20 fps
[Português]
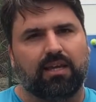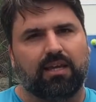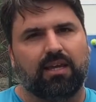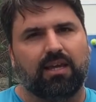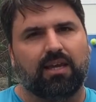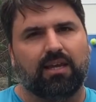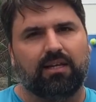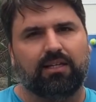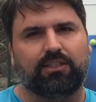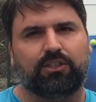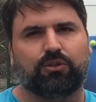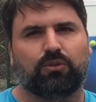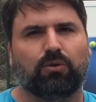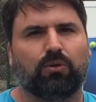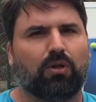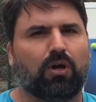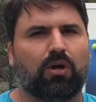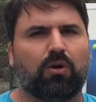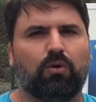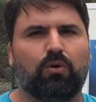e eles te
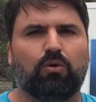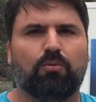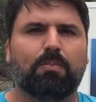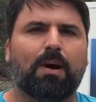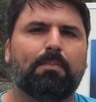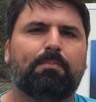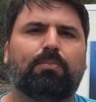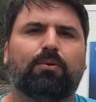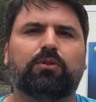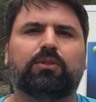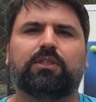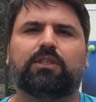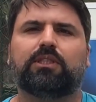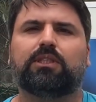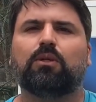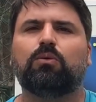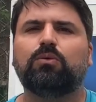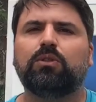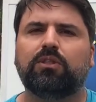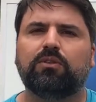colocam numa
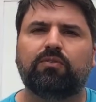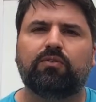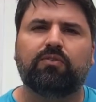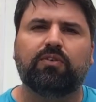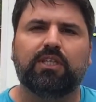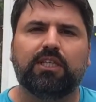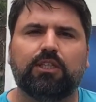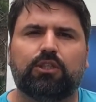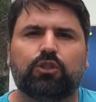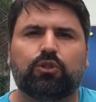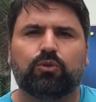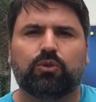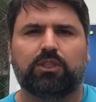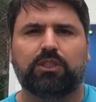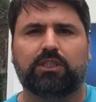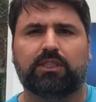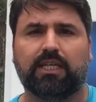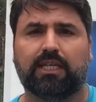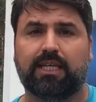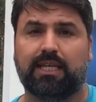posição difícil,
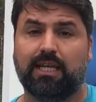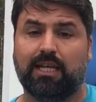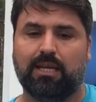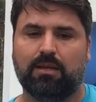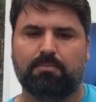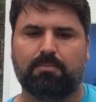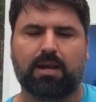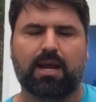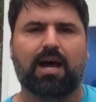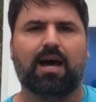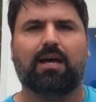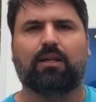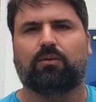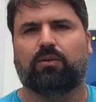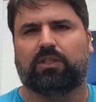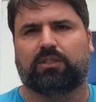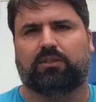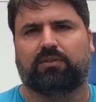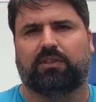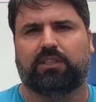
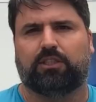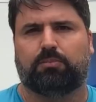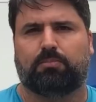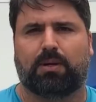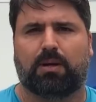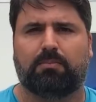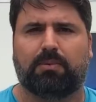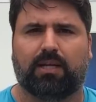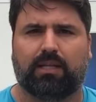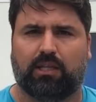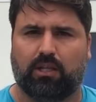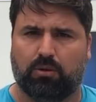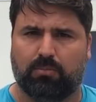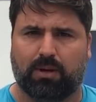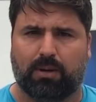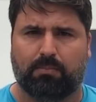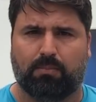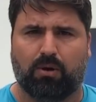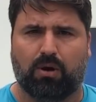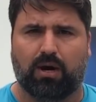desequilibrado, às vezes para bater
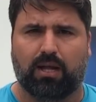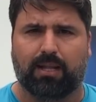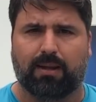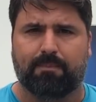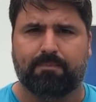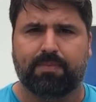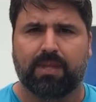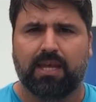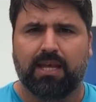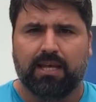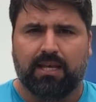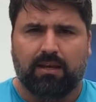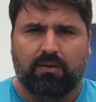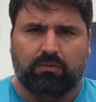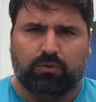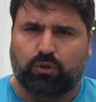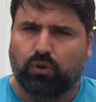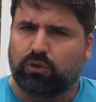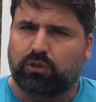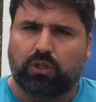uma bola,
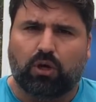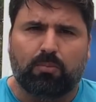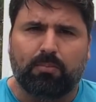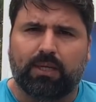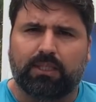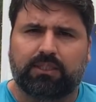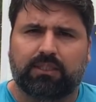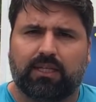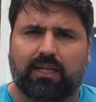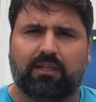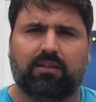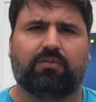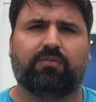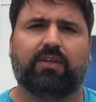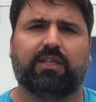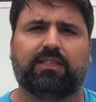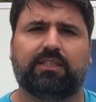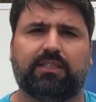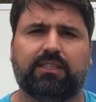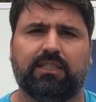totalmente na
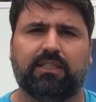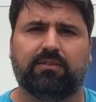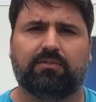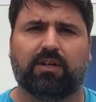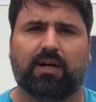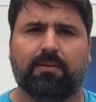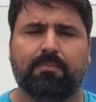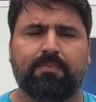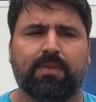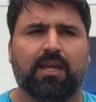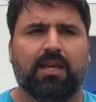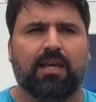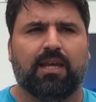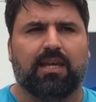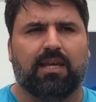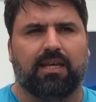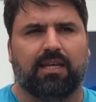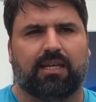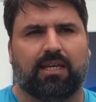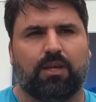defensiva,
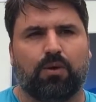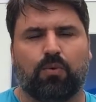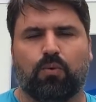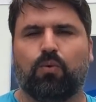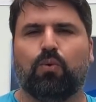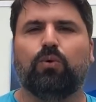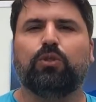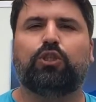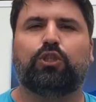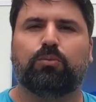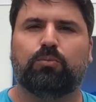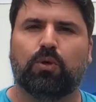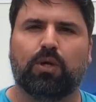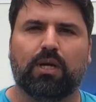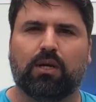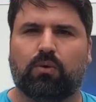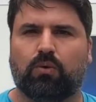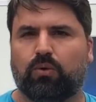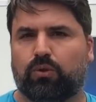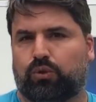e que o último
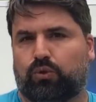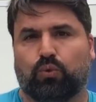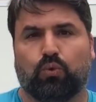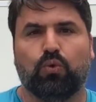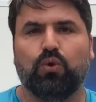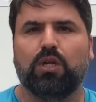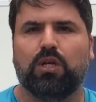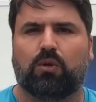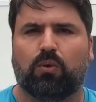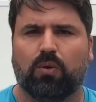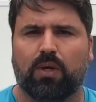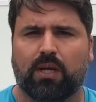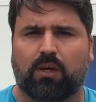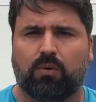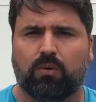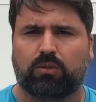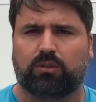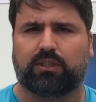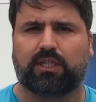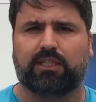recurso, o único
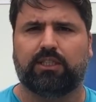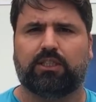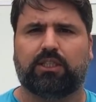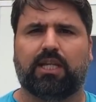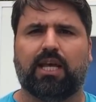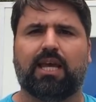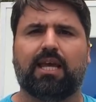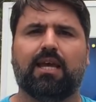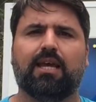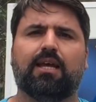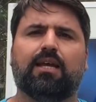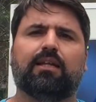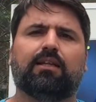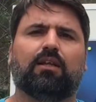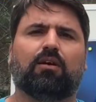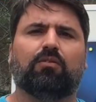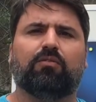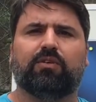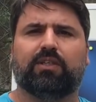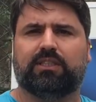recurso que a gente tem,
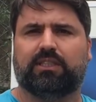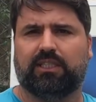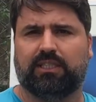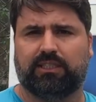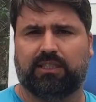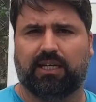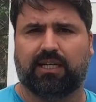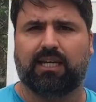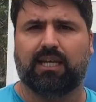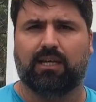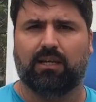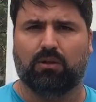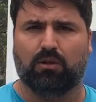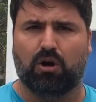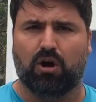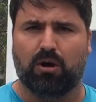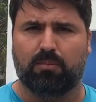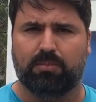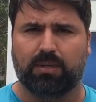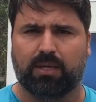talvez seja aquele
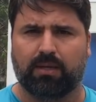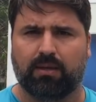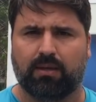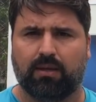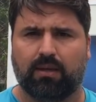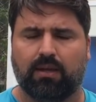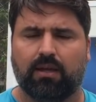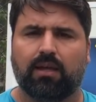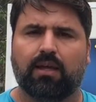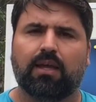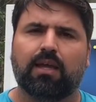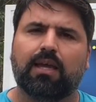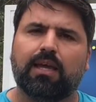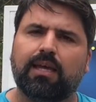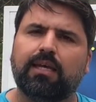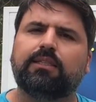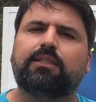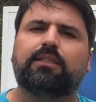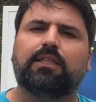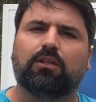lobby.
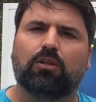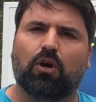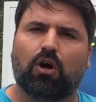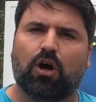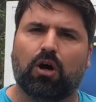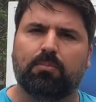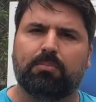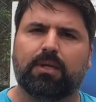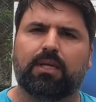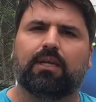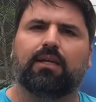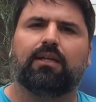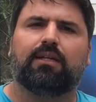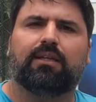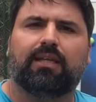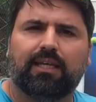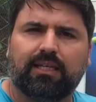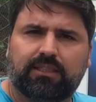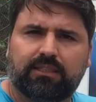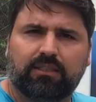Esse lobby
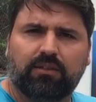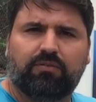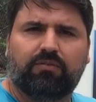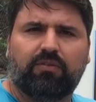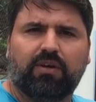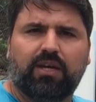tem que ser